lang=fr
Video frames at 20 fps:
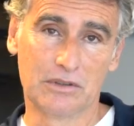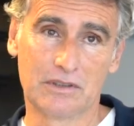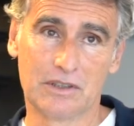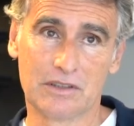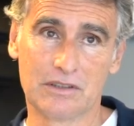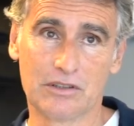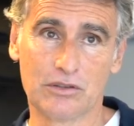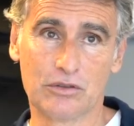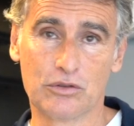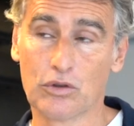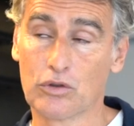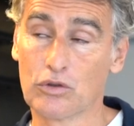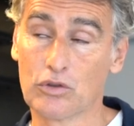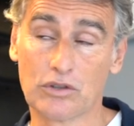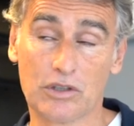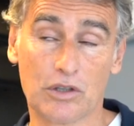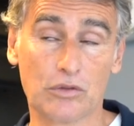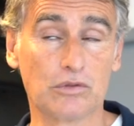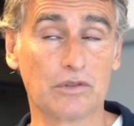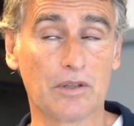Ça, c'est sûr que
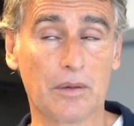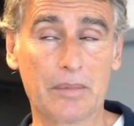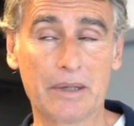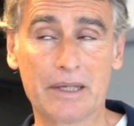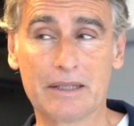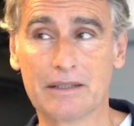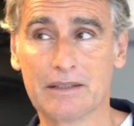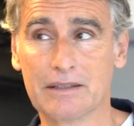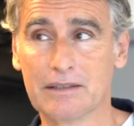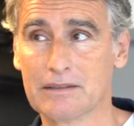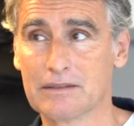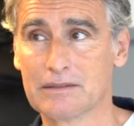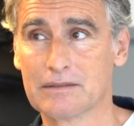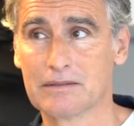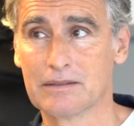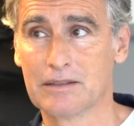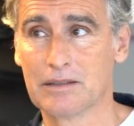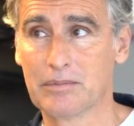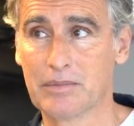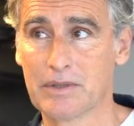ça nous a pas aidé.
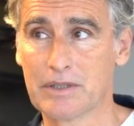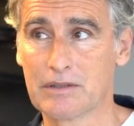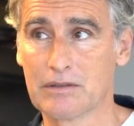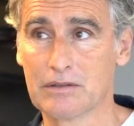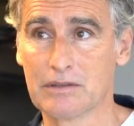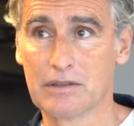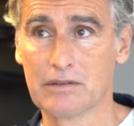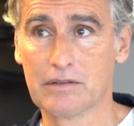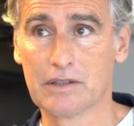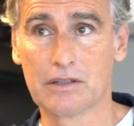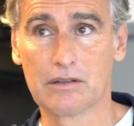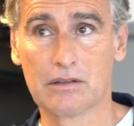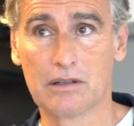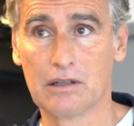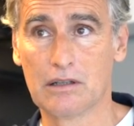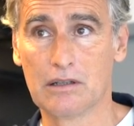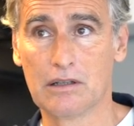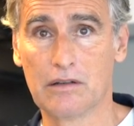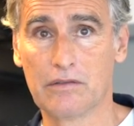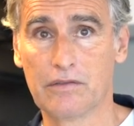Hein. parce que c'est vrai que
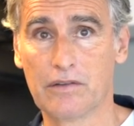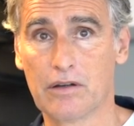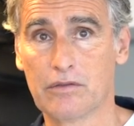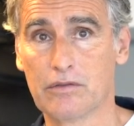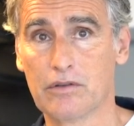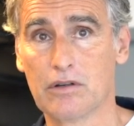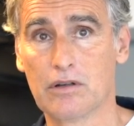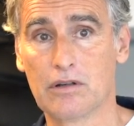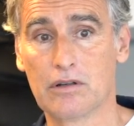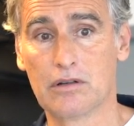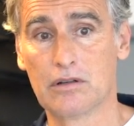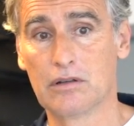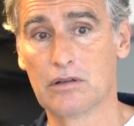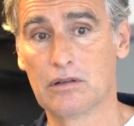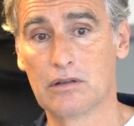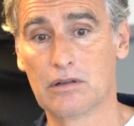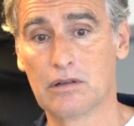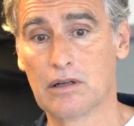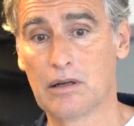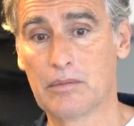la, ferveur
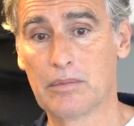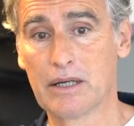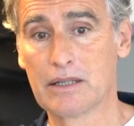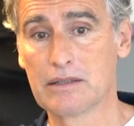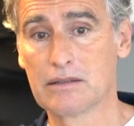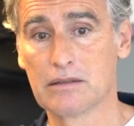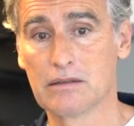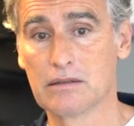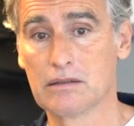euh, à Brest, c'est